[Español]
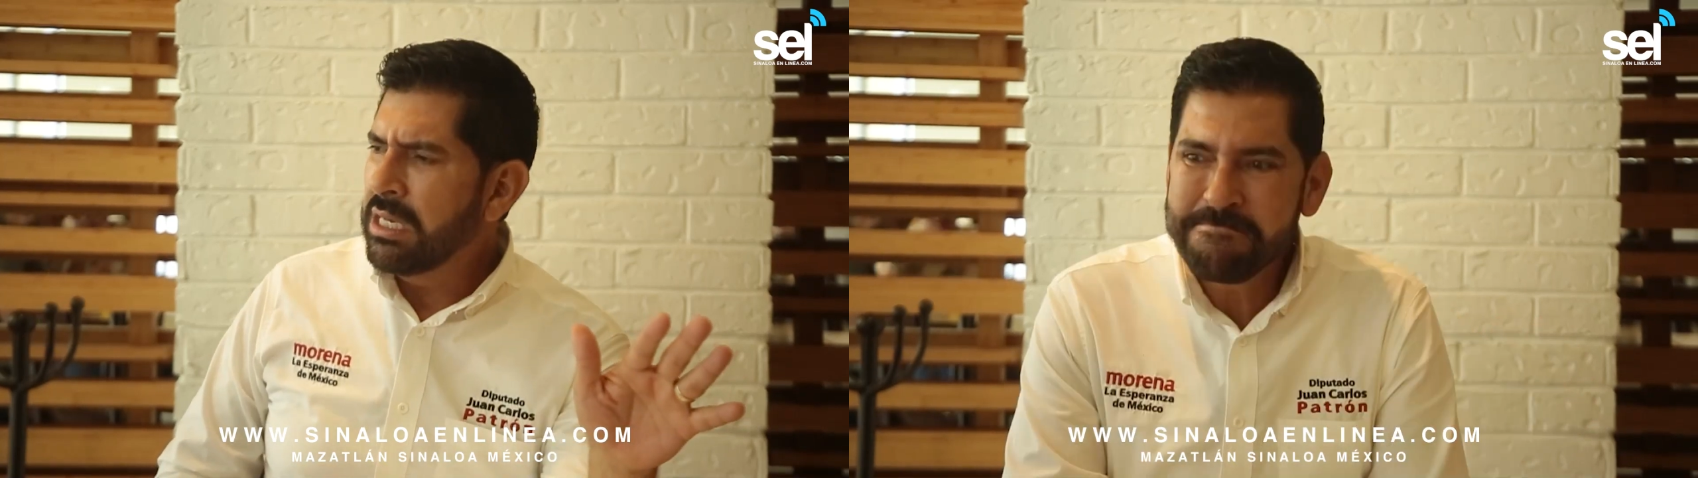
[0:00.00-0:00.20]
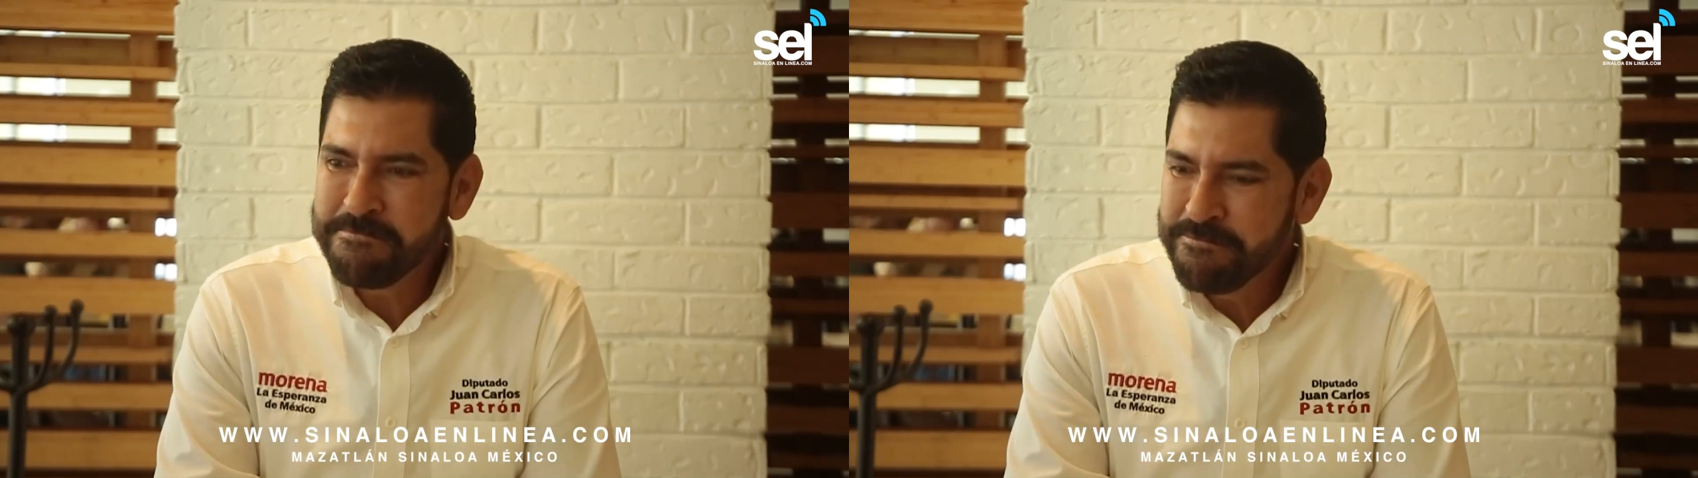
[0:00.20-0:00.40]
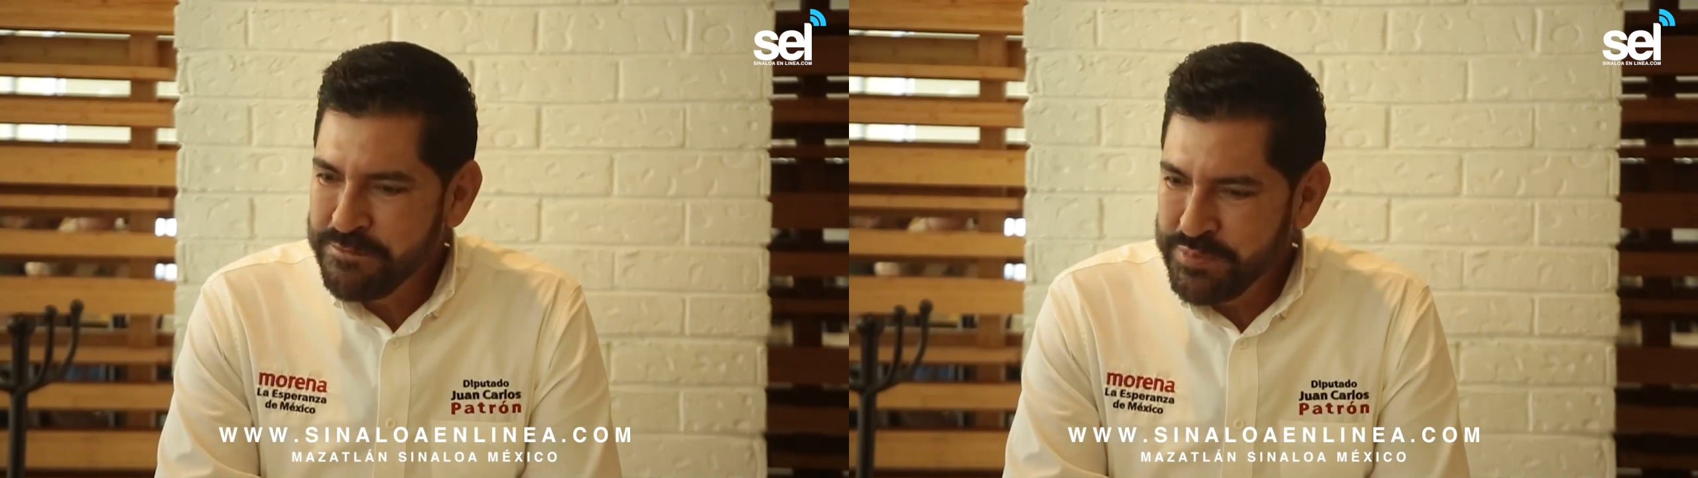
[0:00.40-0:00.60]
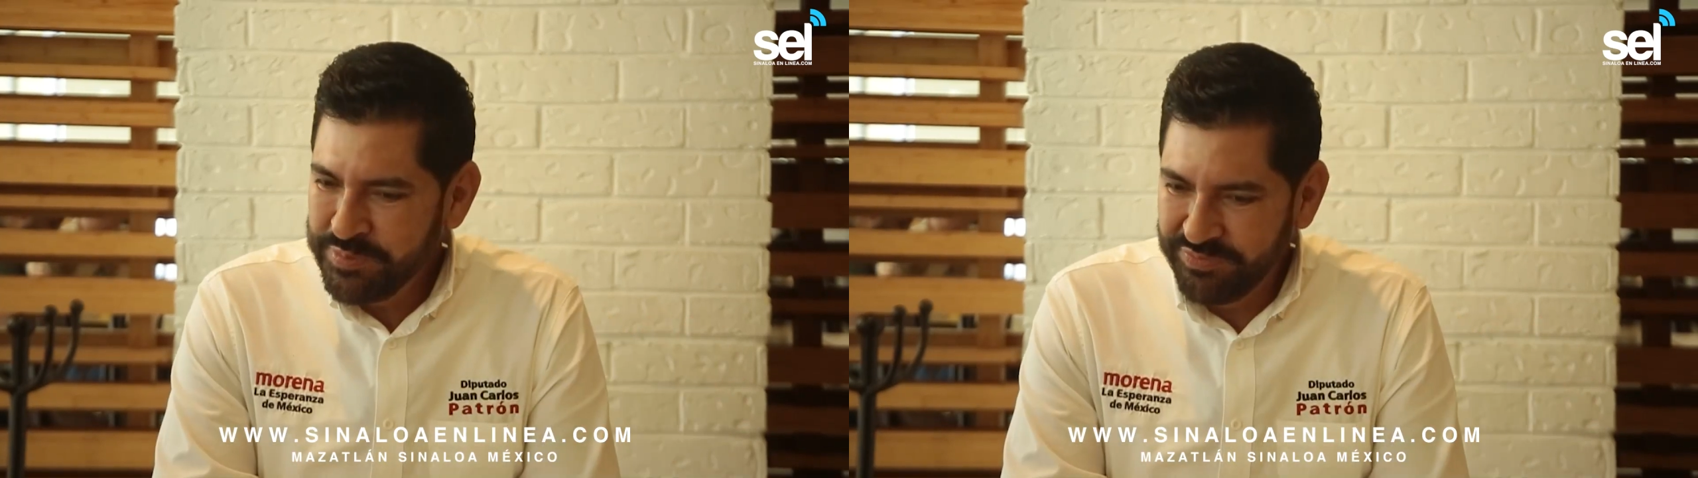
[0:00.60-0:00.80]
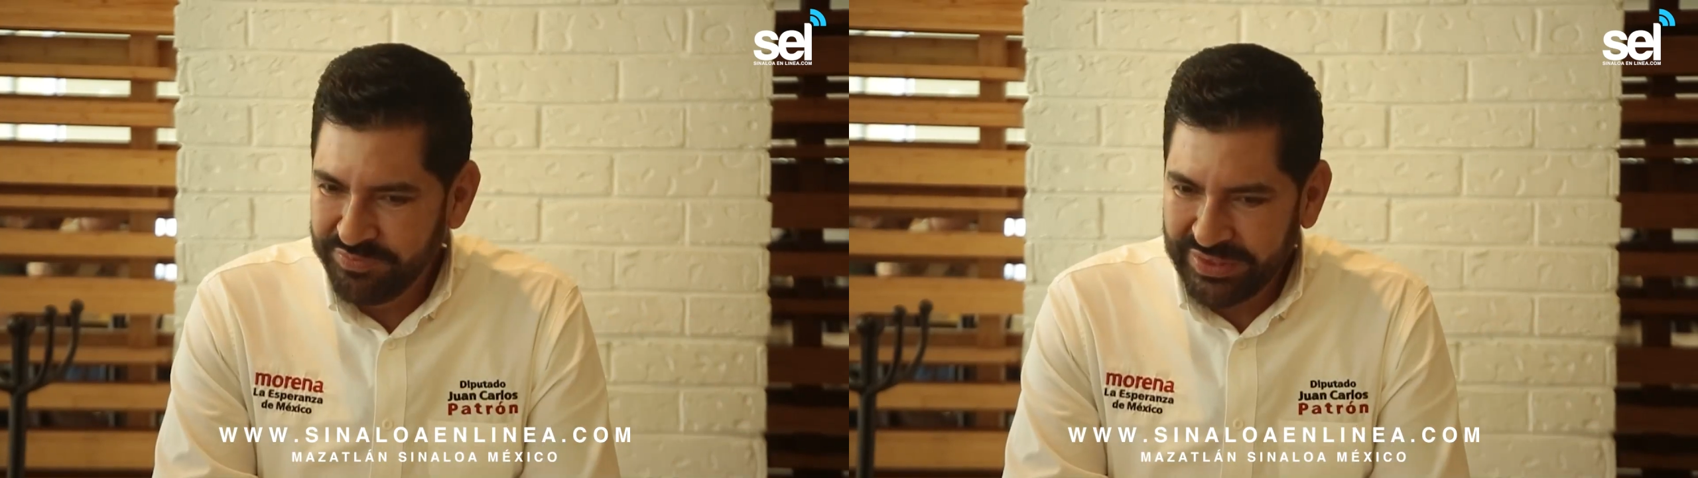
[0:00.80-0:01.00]
¿A quiénes
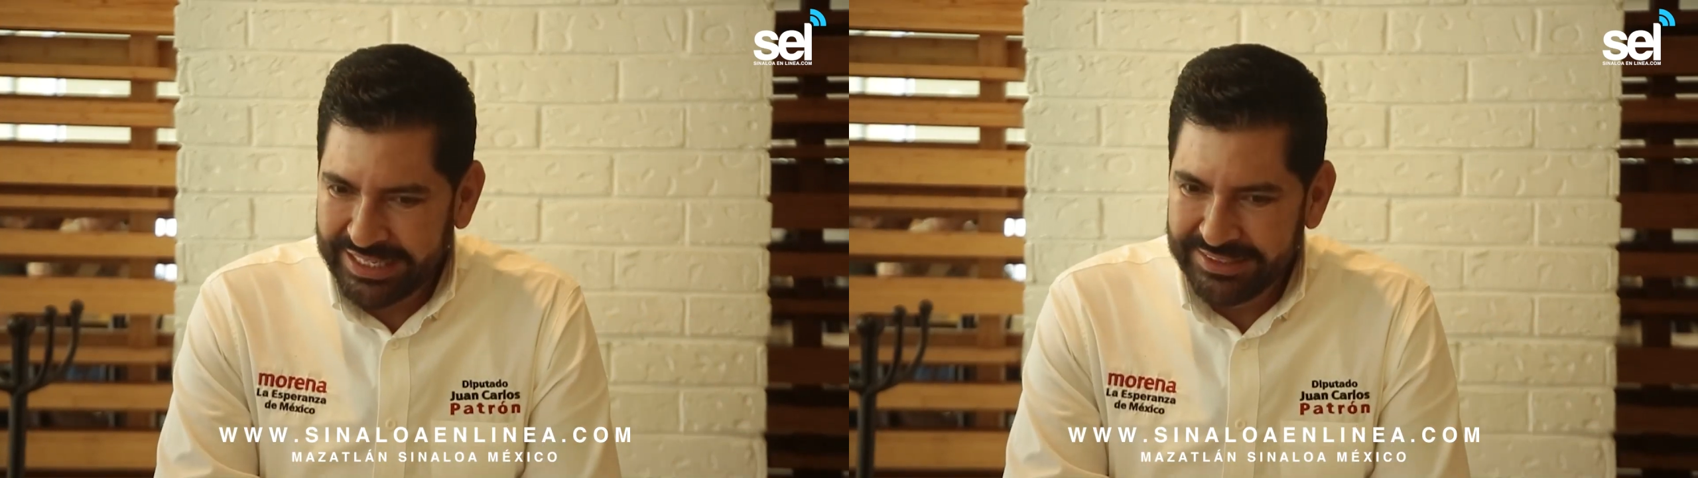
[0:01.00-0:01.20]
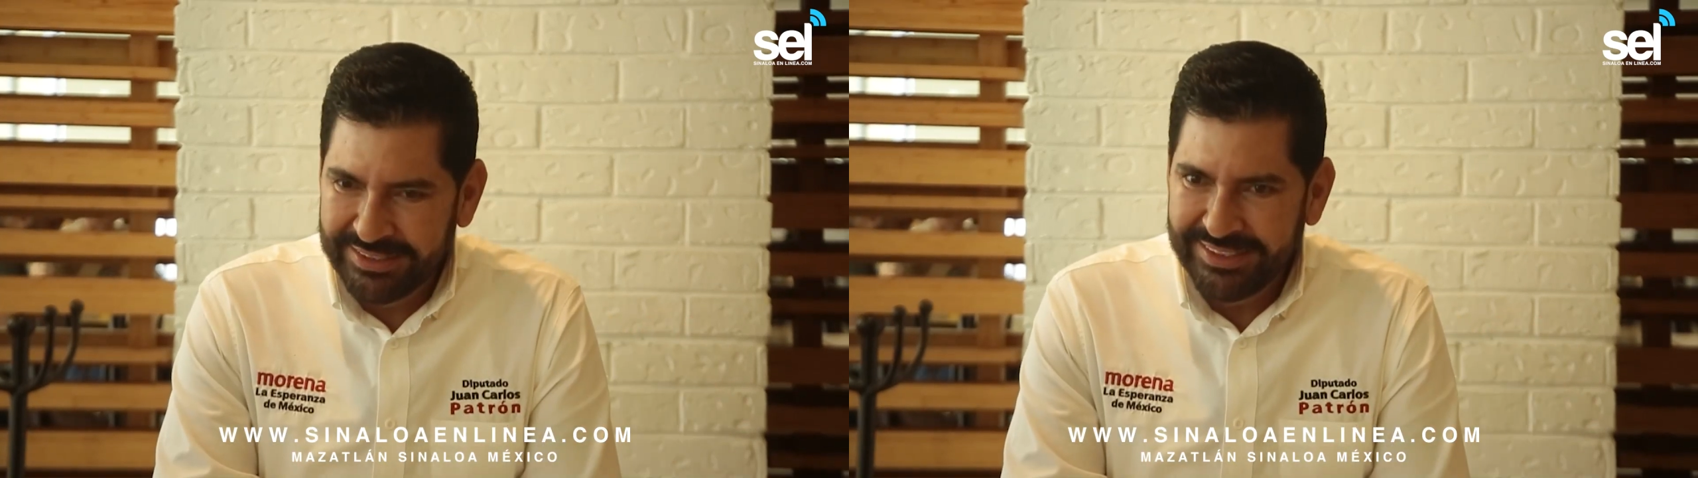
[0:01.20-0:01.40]
ves tú